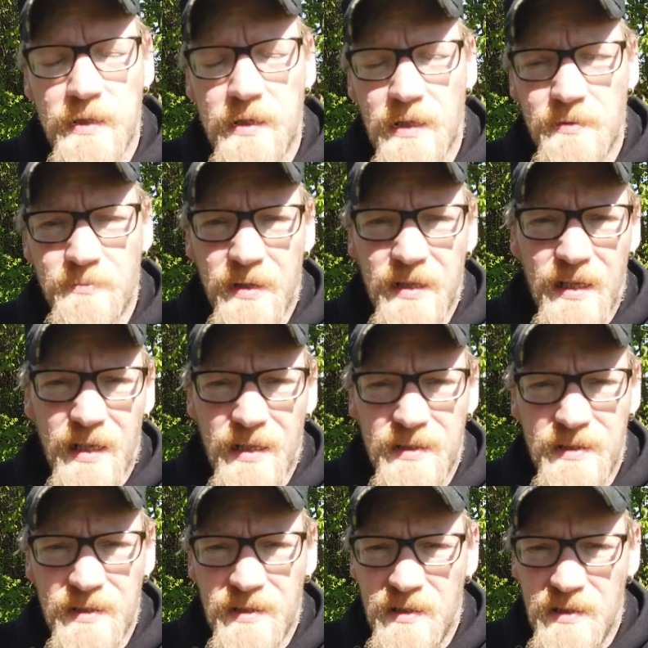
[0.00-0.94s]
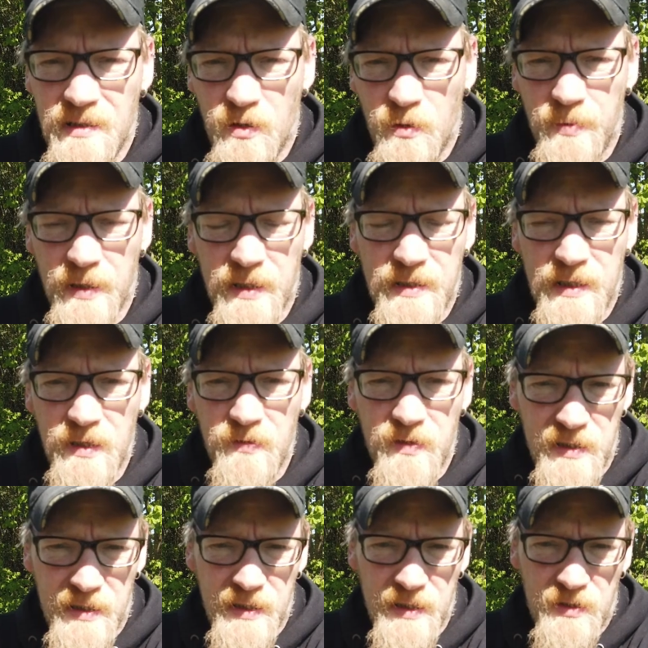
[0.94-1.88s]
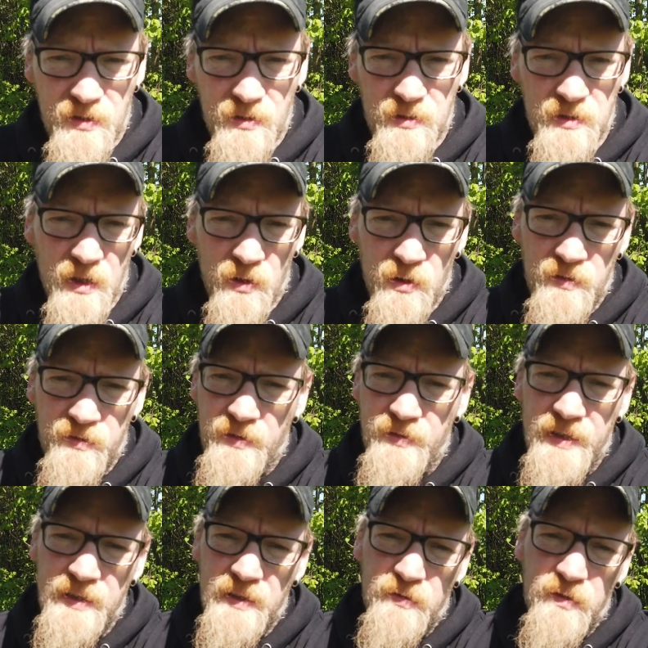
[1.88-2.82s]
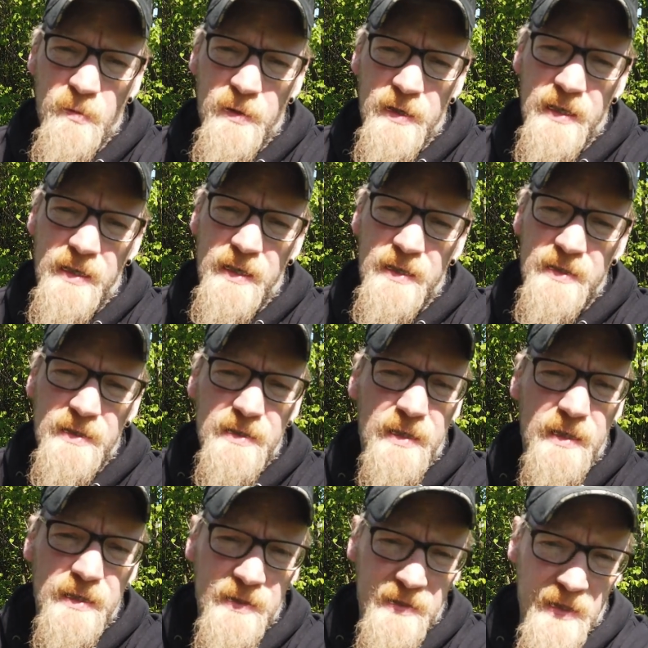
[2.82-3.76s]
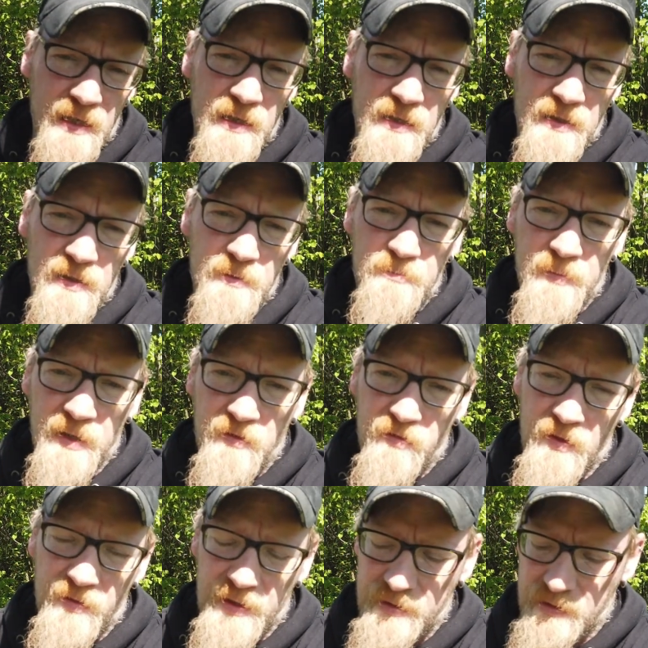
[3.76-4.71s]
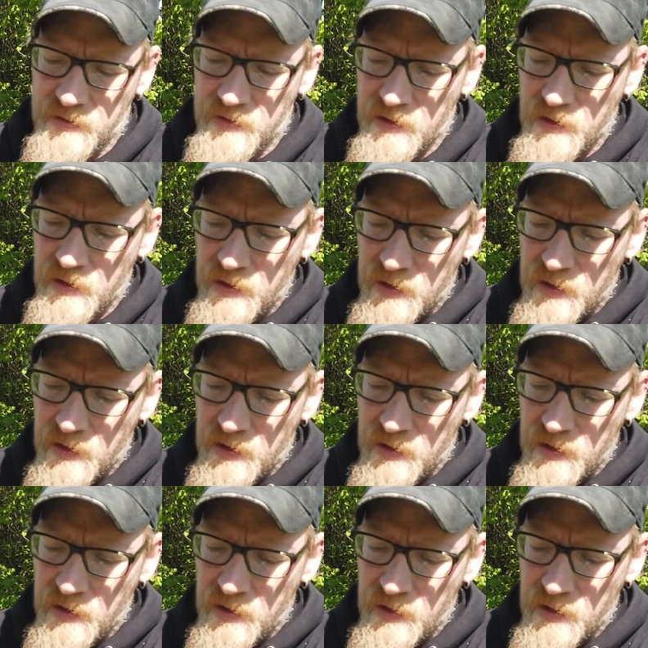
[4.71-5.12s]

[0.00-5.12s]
ich kann meine alten Objektive, die ich sonst auch verwende für meine Canon, kann ich da mitverwenden.